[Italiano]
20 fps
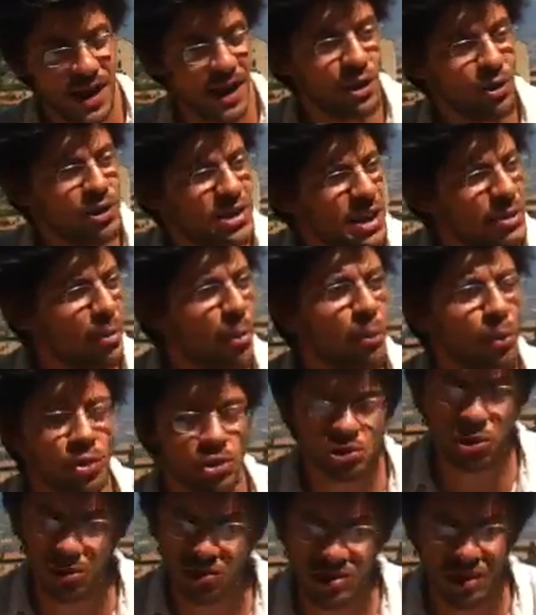e noi siamo
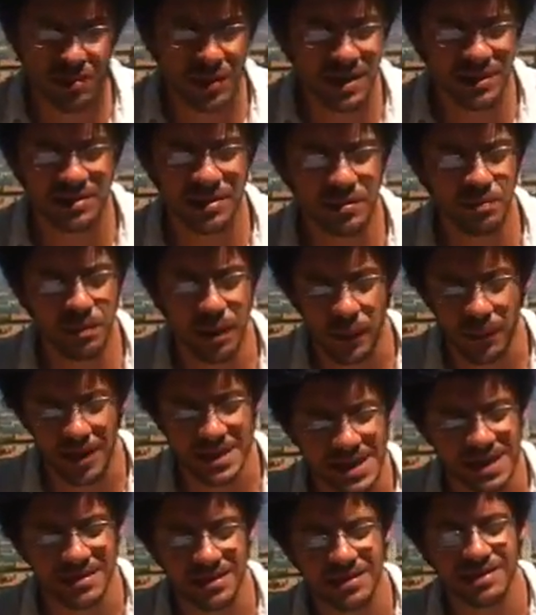mostruosamente
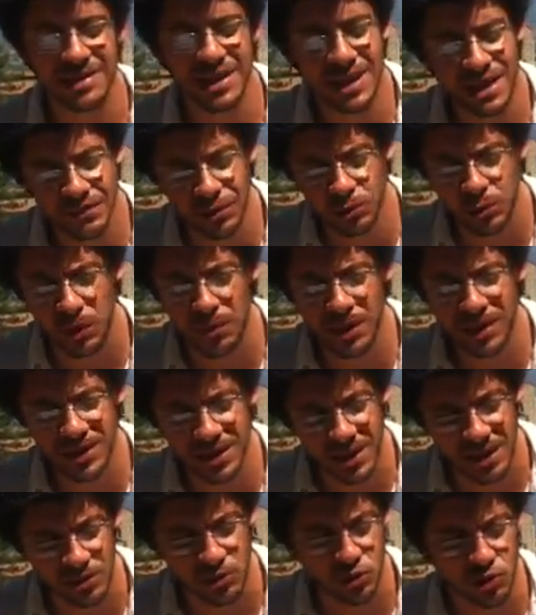impreparati, sia
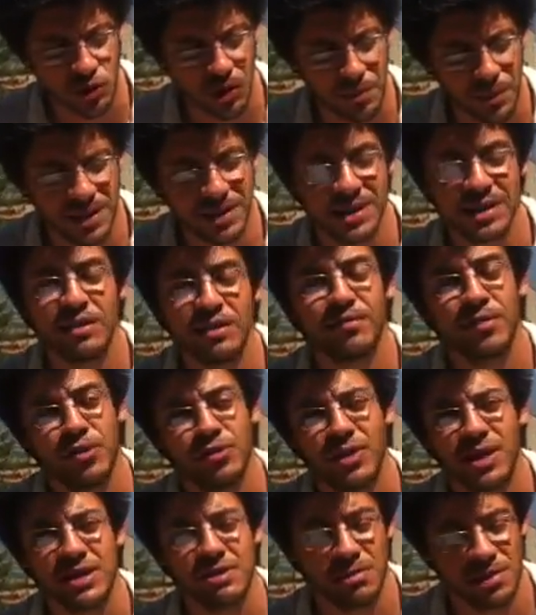individualmente che socialmente, ad
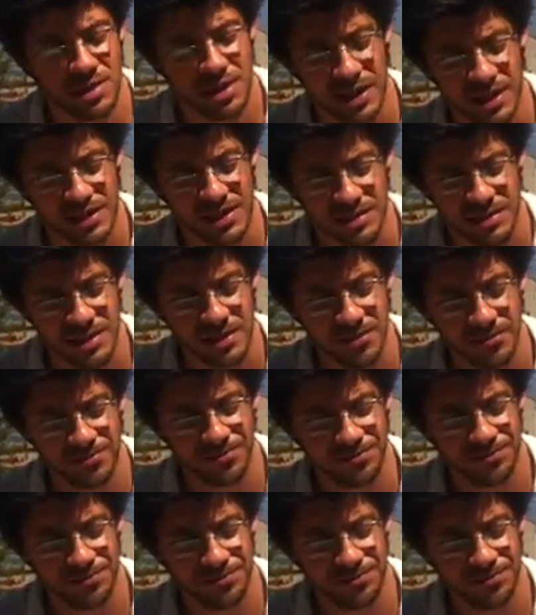affrontare questa crisi.